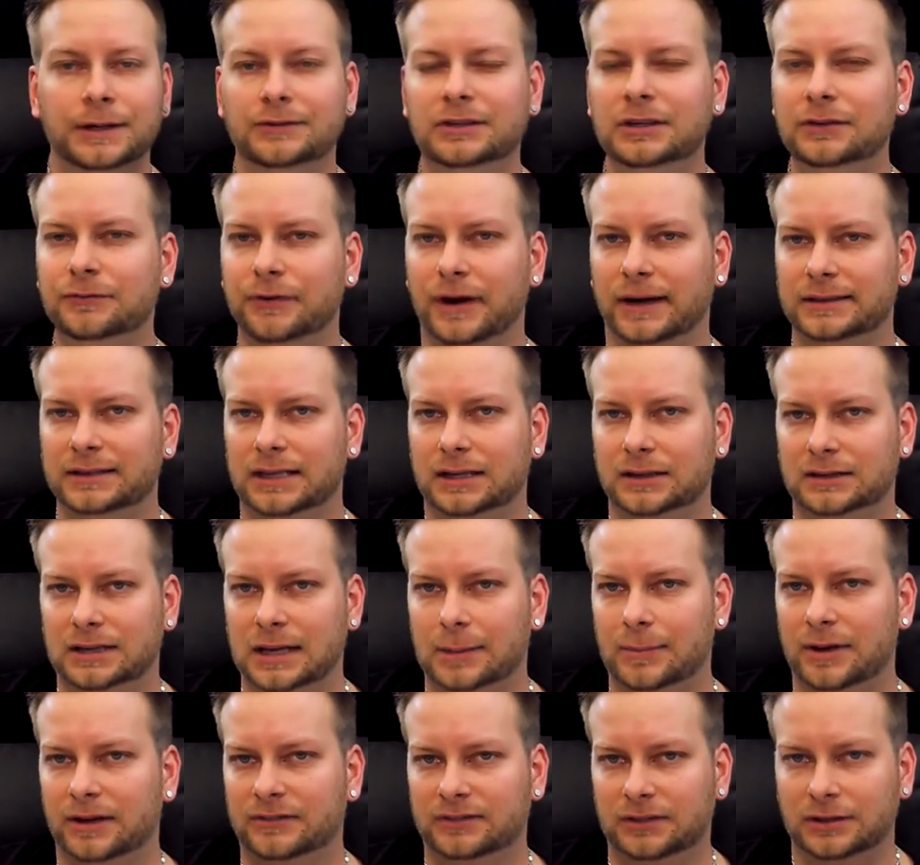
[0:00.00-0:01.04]
Die waren ja
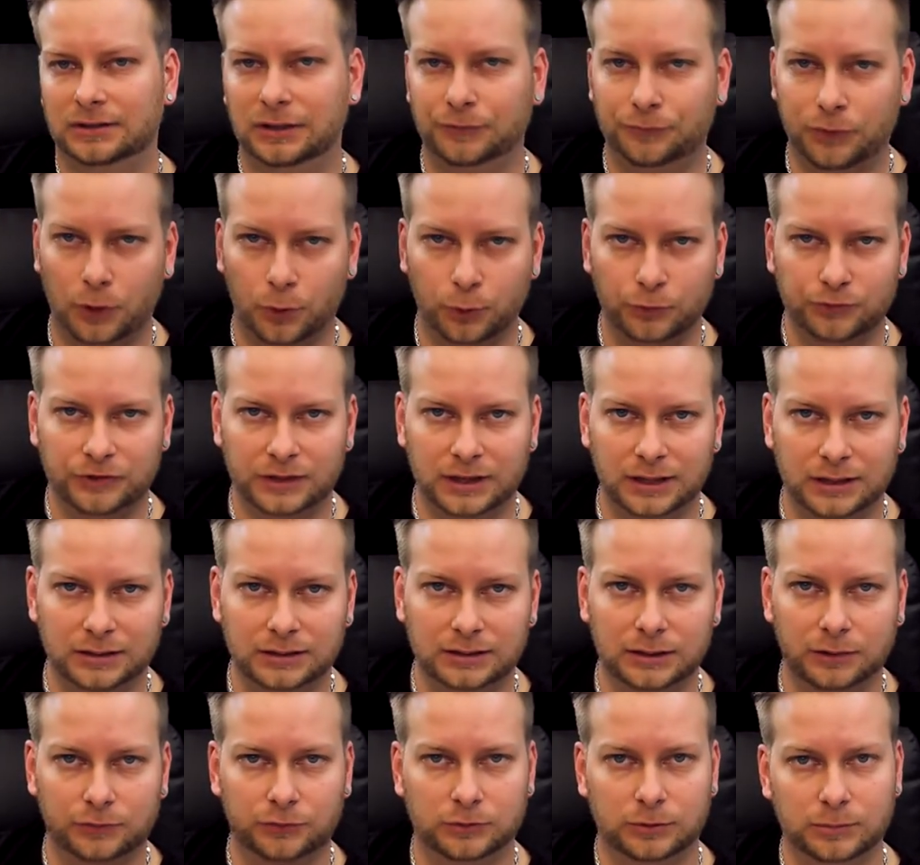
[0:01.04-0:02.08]
damals in der
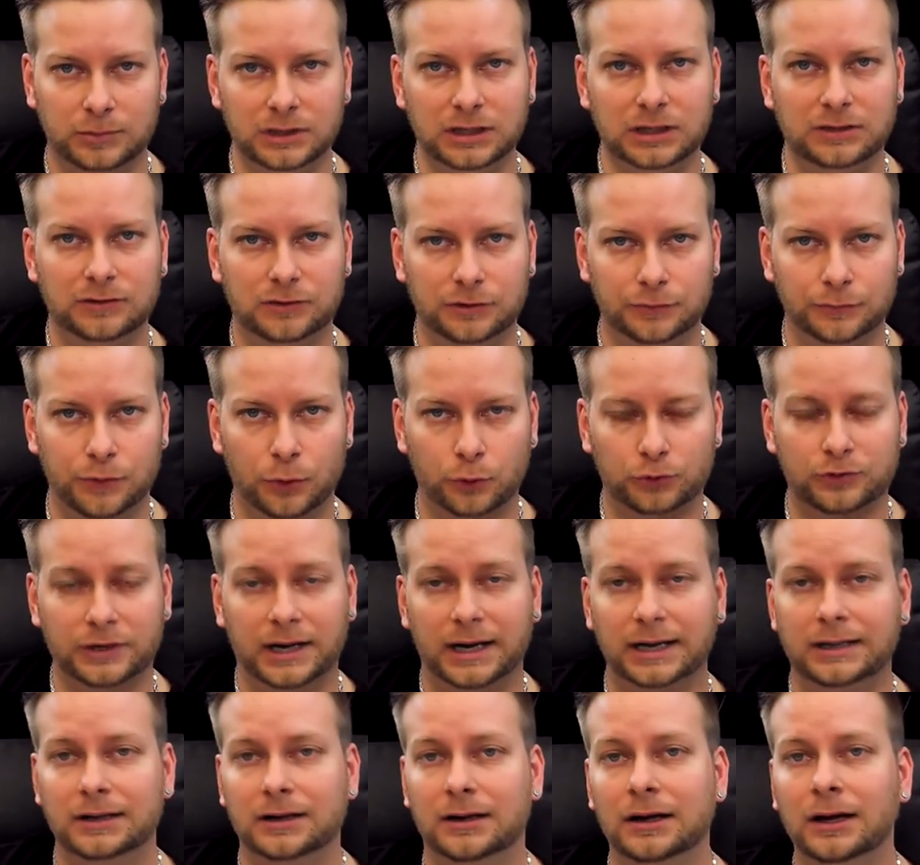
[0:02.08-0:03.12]
TV-Serie, also dem
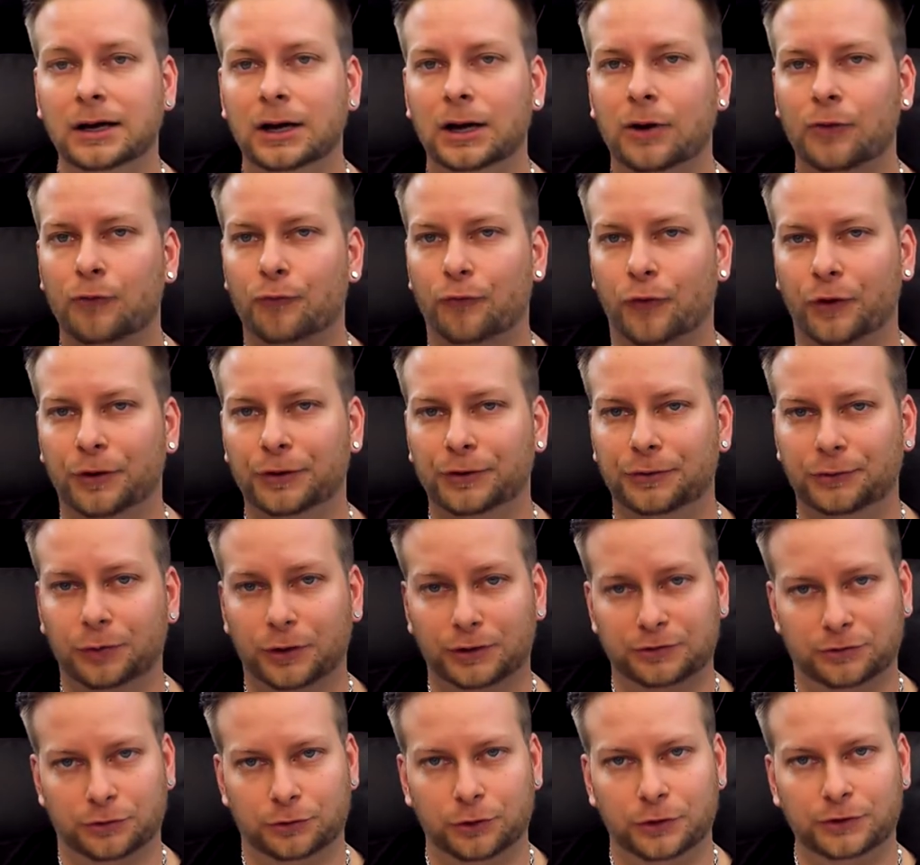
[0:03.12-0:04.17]
Mini-TV-Teiler, von
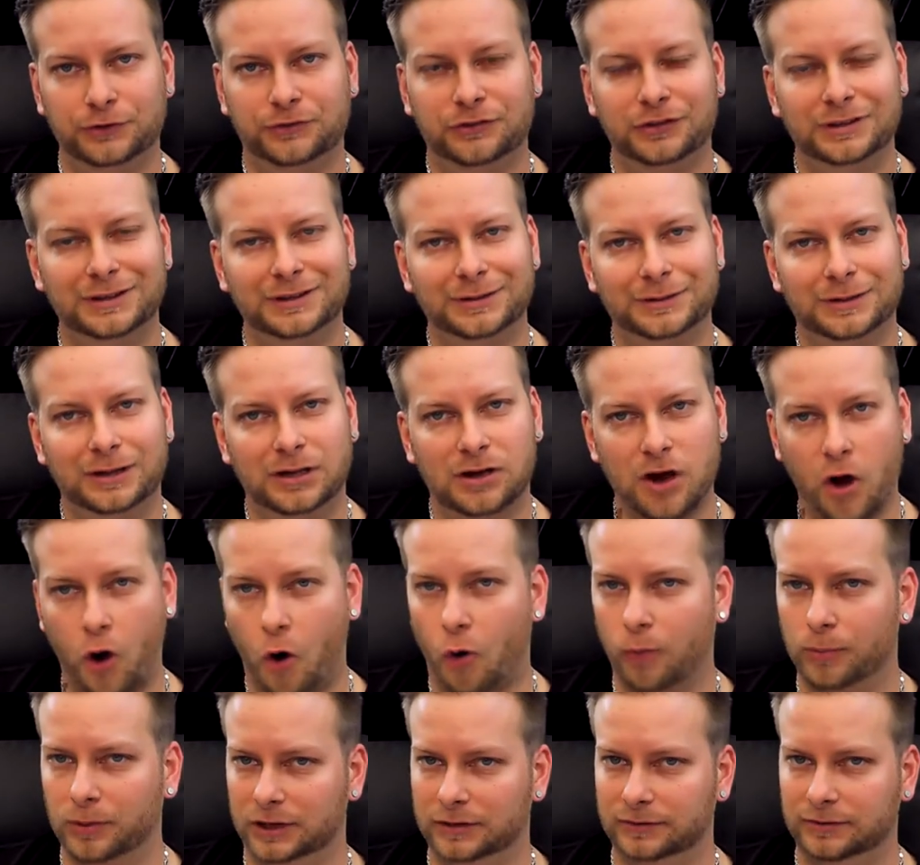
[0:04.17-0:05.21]
1990
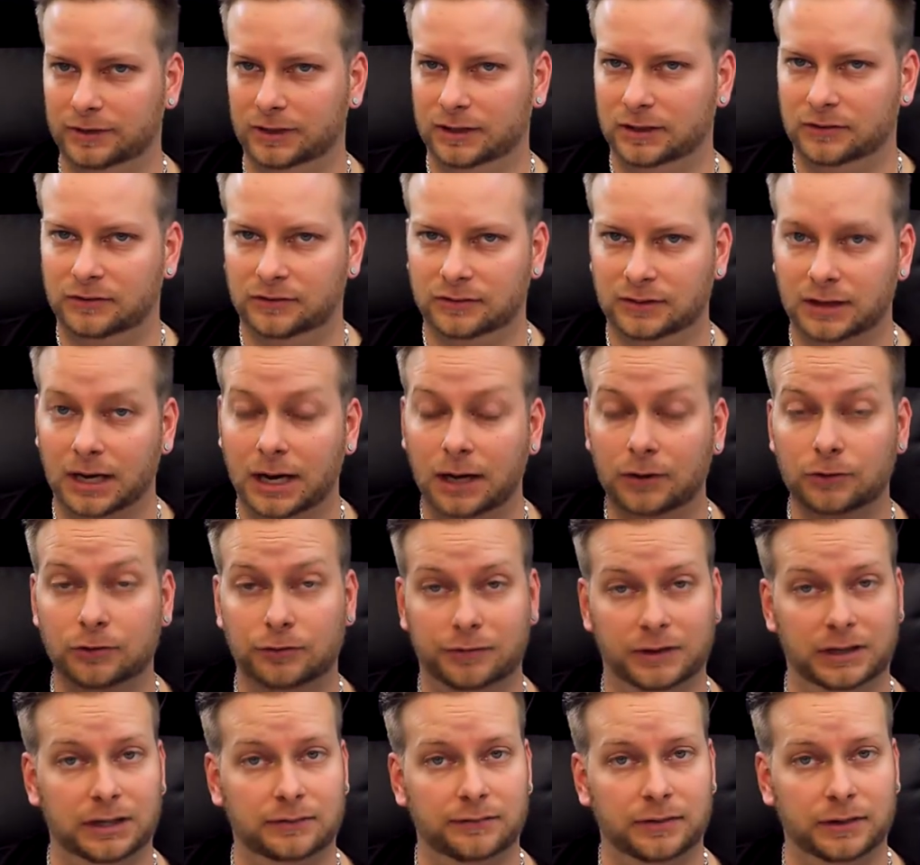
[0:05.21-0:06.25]
kaum gewesen. Also
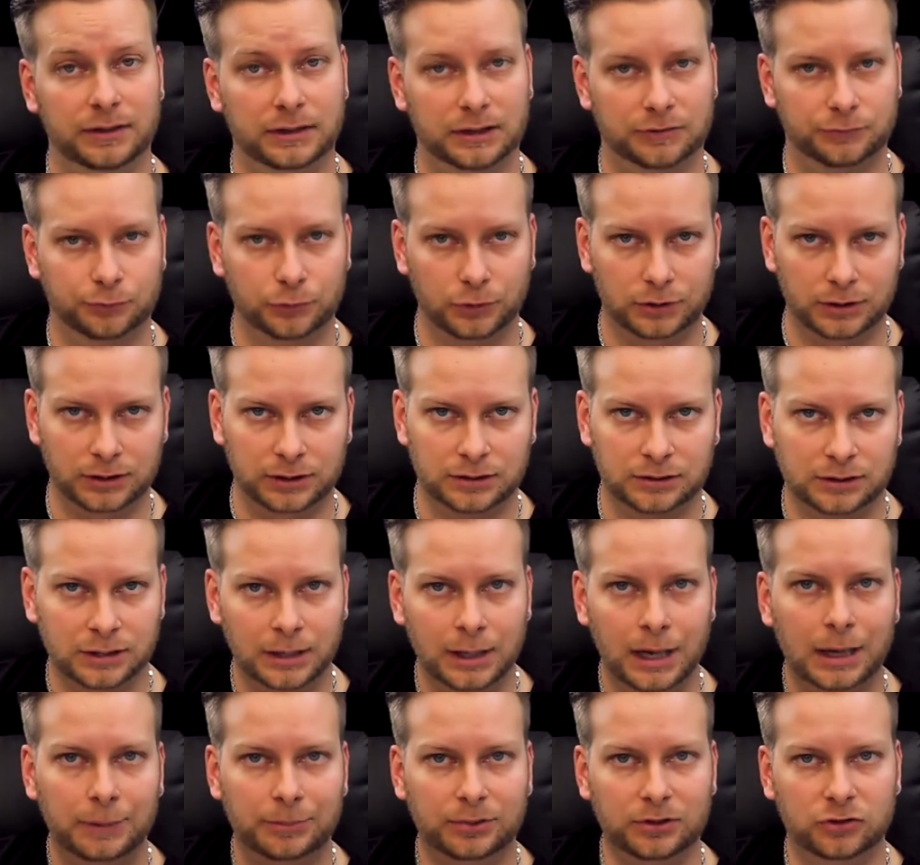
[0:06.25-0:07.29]
wenn, dann war das wirklich
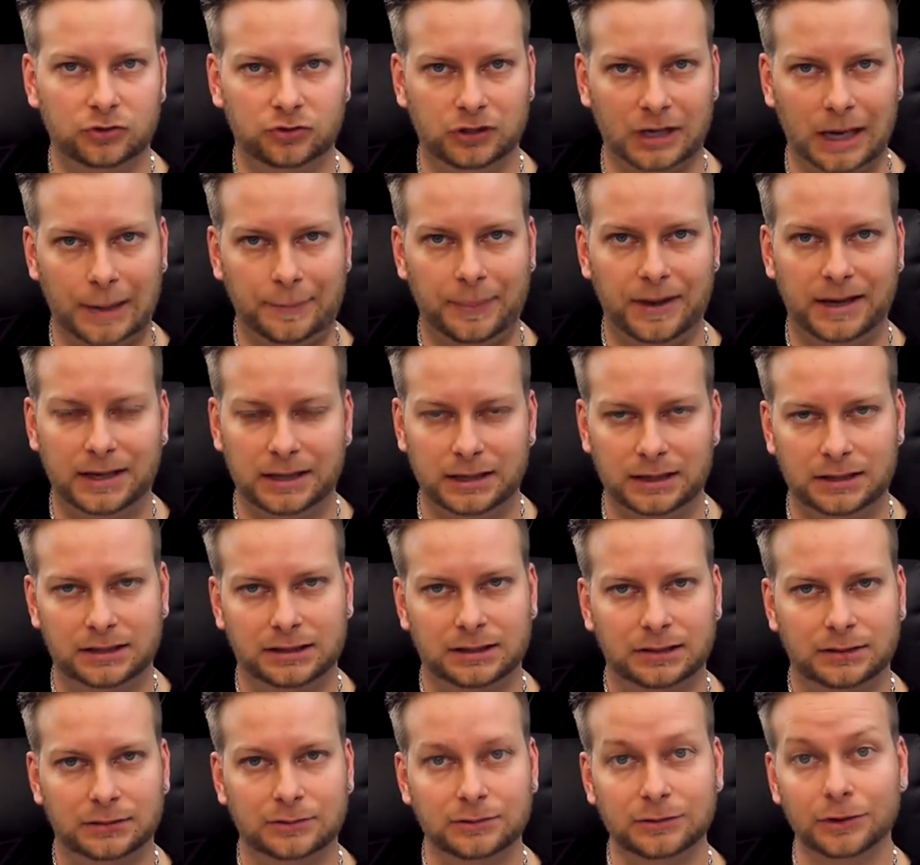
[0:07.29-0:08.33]

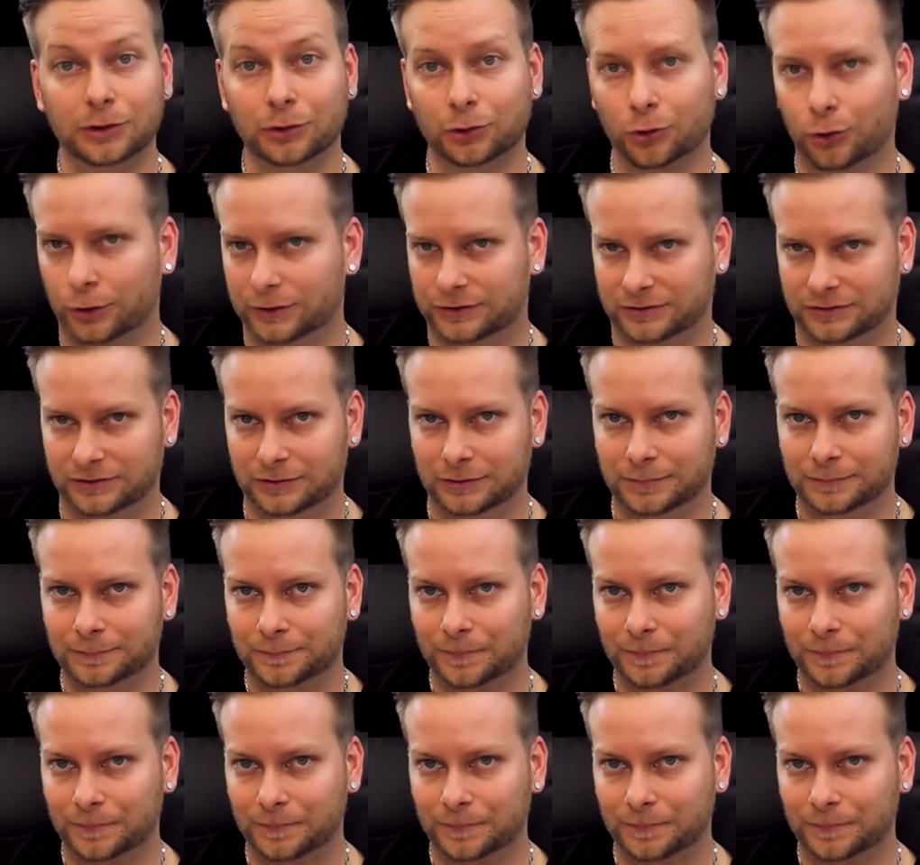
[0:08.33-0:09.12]
budgetabhängig eine Grütze.